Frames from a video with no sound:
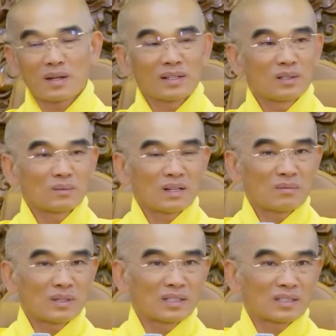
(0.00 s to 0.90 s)
Tức là lúc
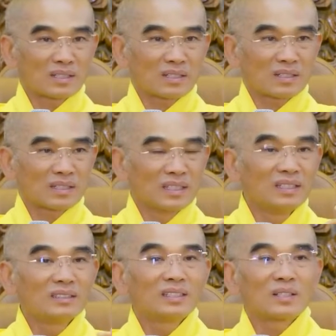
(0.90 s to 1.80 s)
đó mình sẽ có cái
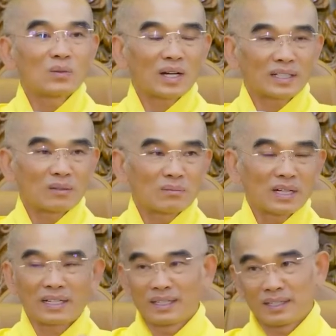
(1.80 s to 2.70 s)
ý thức hoạt
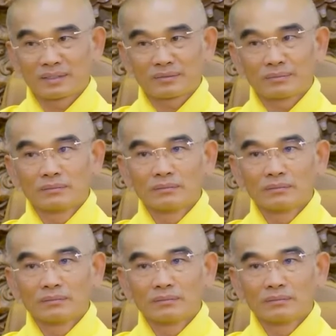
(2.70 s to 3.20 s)
động mạnh hơn.